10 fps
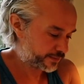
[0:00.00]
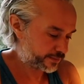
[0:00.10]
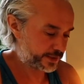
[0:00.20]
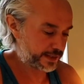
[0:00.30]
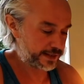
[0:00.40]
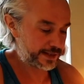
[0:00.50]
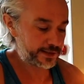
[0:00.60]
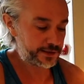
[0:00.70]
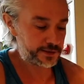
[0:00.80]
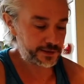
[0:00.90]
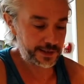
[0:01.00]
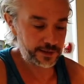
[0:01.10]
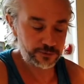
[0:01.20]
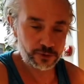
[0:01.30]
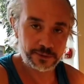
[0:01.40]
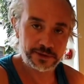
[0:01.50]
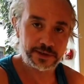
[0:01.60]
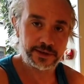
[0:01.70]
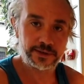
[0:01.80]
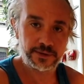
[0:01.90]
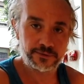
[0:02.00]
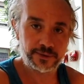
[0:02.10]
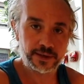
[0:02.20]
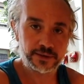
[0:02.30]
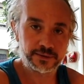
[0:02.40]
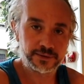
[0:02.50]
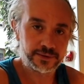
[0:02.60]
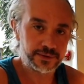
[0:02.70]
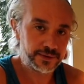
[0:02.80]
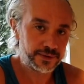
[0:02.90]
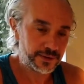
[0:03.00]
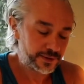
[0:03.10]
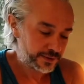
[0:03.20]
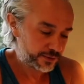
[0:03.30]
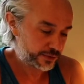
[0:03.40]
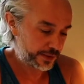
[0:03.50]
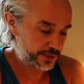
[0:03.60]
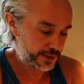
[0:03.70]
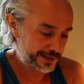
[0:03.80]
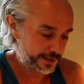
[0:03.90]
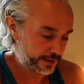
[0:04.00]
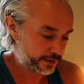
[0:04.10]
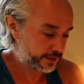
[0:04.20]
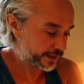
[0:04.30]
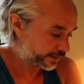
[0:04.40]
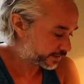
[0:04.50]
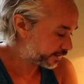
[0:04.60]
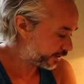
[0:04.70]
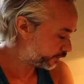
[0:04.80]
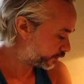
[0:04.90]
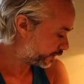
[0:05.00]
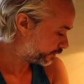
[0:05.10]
Bir tane herkesin aynı formata girdiği falan. Güzel bir şey değil. Hayatın renkliliği güzel.